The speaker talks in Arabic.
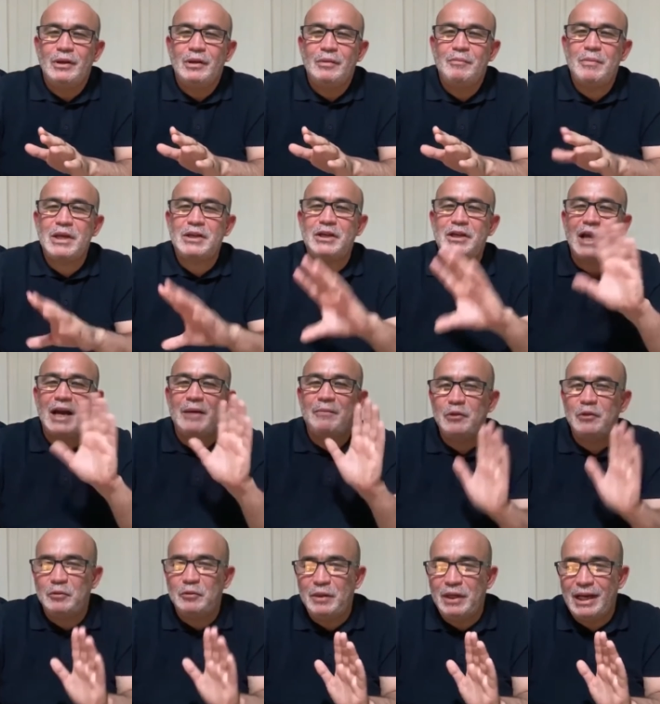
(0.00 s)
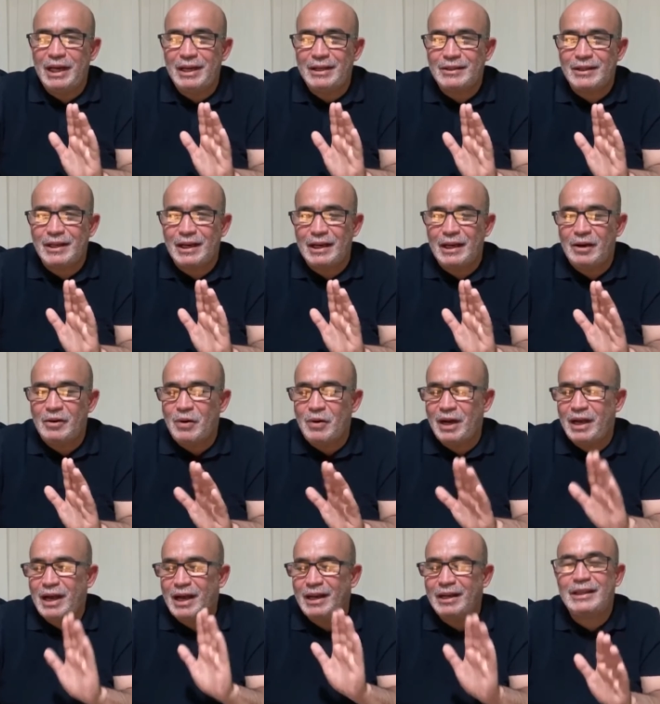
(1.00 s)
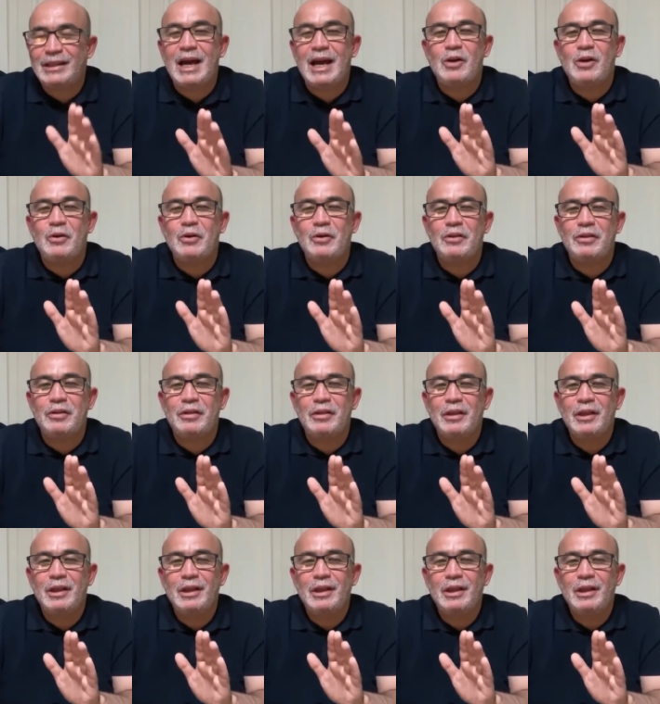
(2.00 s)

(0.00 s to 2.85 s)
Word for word: باش يتعبدوا بالقايد صالح وكانت تاخذ